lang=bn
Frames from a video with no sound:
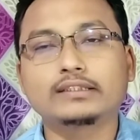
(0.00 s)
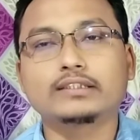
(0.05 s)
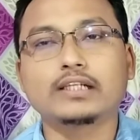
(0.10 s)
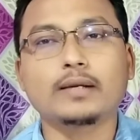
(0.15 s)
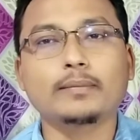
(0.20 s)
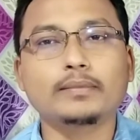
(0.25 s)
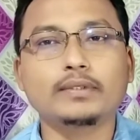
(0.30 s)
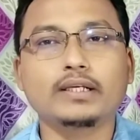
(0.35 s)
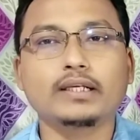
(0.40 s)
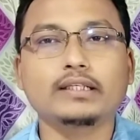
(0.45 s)

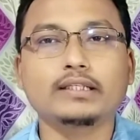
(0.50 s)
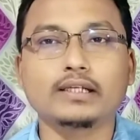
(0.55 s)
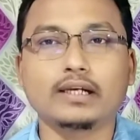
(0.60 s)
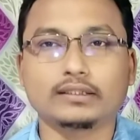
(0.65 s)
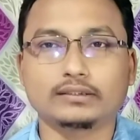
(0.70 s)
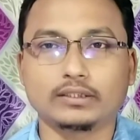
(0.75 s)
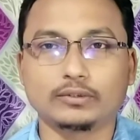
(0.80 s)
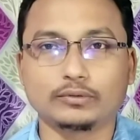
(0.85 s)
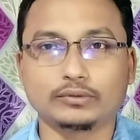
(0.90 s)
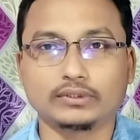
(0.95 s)
সামনে এগিয়ে
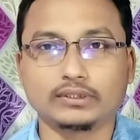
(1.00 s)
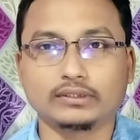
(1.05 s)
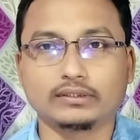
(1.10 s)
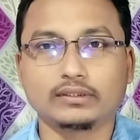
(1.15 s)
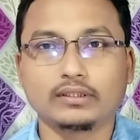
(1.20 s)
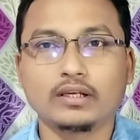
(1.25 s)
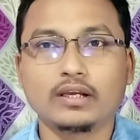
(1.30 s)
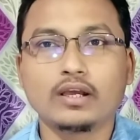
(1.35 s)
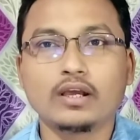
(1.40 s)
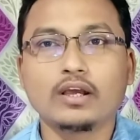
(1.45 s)
আসা উচিত
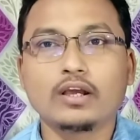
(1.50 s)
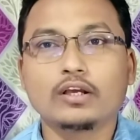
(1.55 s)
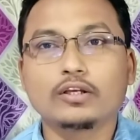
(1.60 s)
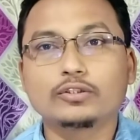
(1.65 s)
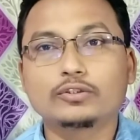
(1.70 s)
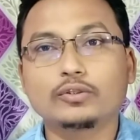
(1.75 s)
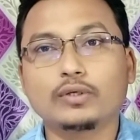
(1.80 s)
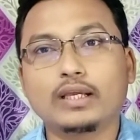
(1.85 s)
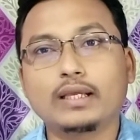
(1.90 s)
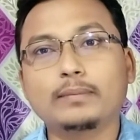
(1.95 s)

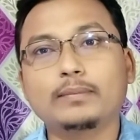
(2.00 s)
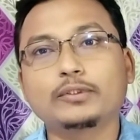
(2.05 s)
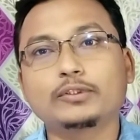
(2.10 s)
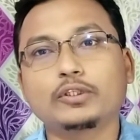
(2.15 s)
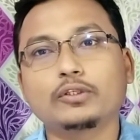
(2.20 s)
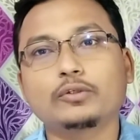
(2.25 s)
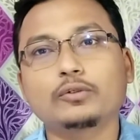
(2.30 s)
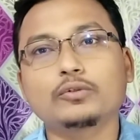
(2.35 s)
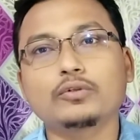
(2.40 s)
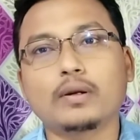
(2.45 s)
সো এই
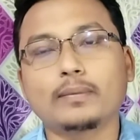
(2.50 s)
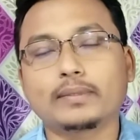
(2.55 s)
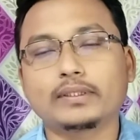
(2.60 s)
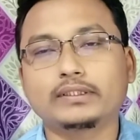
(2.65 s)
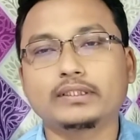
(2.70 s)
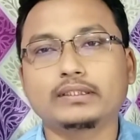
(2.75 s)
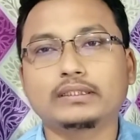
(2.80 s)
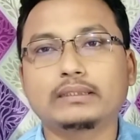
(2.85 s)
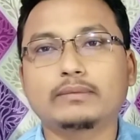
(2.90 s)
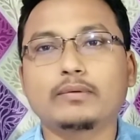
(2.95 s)
বিষয়গুলো আমরা
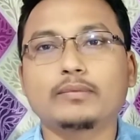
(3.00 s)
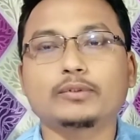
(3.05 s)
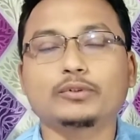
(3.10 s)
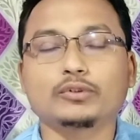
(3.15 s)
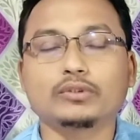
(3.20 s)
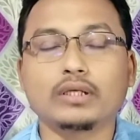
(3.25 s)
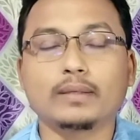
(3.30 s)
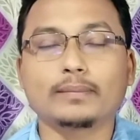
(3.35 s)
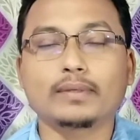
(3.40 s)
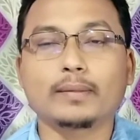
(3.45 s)
শিখতে পারবো
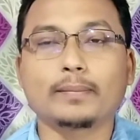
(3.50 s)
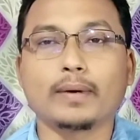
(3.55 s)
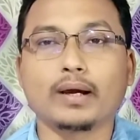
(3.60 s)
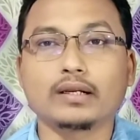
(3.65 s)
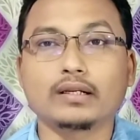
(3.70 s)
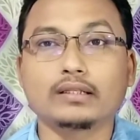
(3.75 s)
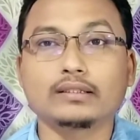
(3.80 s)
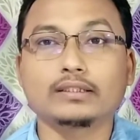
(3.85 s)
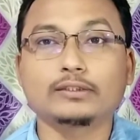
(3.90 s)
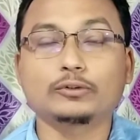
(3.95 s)
যদি আমরা
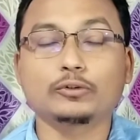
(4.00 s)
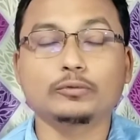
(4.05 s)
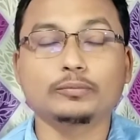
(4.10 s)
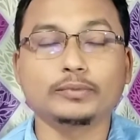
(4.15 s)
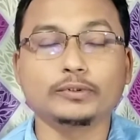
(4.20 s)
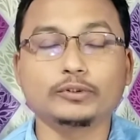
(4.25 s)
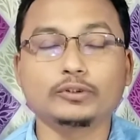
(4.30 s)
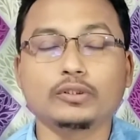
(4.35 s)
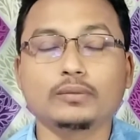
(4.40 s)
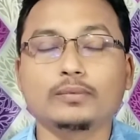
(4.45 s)
বাংলাদেশ ও
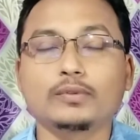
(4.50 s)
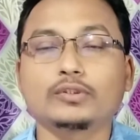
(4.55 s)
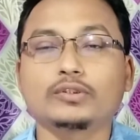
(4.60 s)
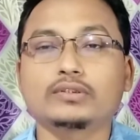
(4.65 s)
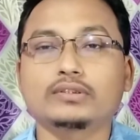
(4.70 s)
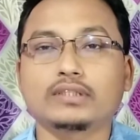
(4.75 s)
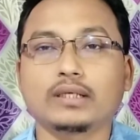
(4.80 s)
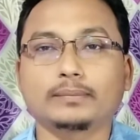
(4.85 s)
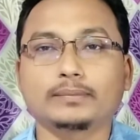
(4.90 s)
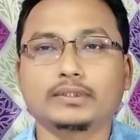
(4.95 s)
বিশ্ব
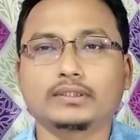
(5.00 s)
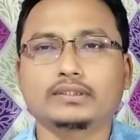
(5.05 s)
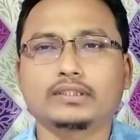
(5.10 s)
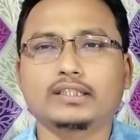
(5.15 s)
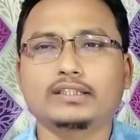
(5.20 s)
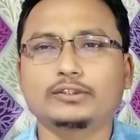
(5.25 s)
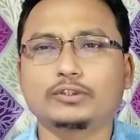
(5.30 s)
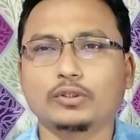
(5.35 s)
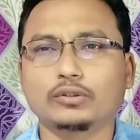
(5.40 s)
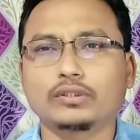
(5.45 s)
পরিচয়
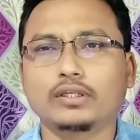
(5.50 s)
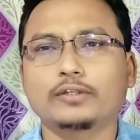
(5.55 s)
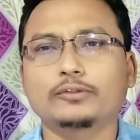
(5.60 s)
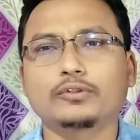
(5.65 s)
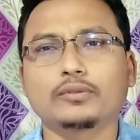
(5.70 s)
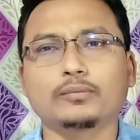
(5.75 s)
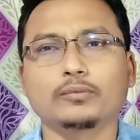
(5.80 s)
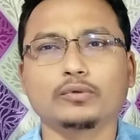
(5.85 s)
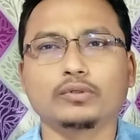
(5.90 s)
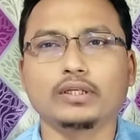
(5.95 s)
সাবজেক্টের
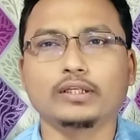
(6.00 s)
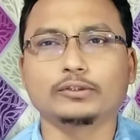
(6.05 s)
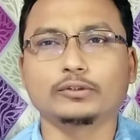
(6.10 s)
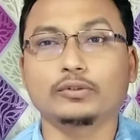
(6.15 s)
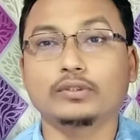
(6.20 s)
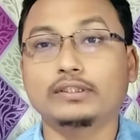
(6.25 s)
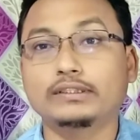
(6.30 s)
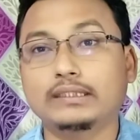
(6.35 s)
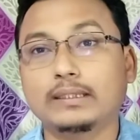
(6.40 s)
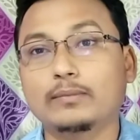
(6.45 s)
যথার্থ মূল্যায়ন
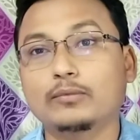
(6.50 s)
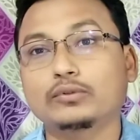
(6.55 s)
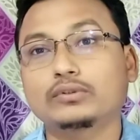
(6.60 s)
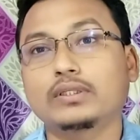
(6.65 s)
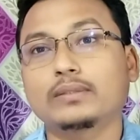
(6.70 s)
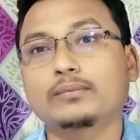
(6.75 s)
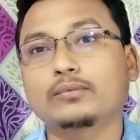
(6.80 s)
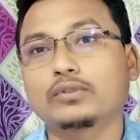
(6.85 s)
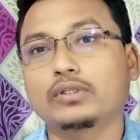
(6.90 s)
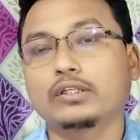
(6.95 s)
করি
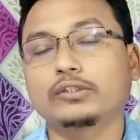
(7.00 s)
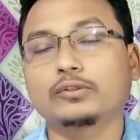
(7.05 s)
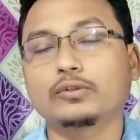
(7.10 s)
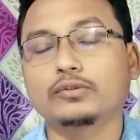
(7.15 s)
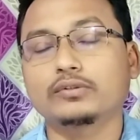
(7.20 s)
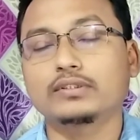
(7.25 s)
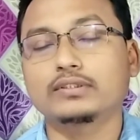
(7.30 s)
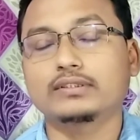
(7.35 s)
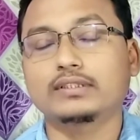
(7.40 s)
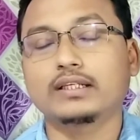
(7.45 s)
যেমনটা মূল্যায়ন
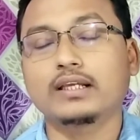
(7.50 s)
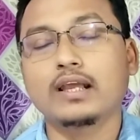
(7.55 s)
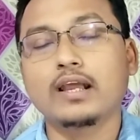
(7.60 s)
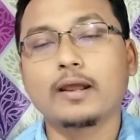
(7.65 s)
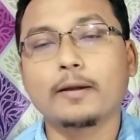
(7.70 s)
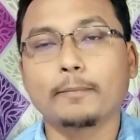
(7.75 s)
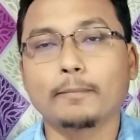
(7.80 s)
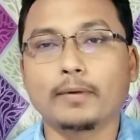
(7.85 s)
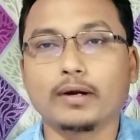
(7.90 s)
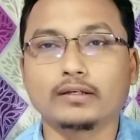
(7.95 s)
করতেছে
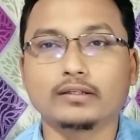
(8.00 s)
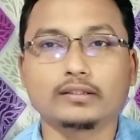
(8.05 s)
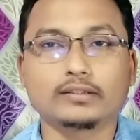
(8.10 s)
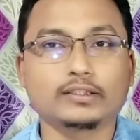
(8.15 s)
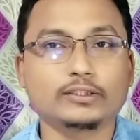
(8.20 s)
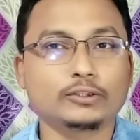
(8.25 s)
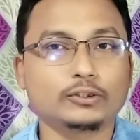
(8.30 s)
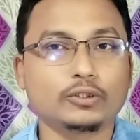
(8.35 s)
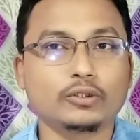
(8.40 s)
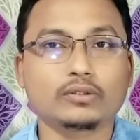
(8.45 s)

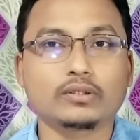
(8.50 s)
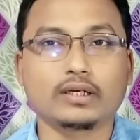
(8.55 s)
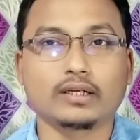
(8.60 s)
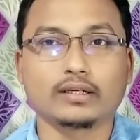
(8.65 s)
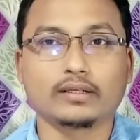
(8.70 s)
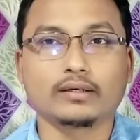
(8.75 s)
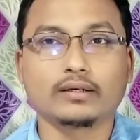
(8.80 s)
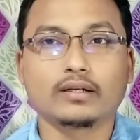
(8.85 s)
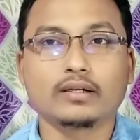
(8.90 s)
বাংলাদেশ সরকার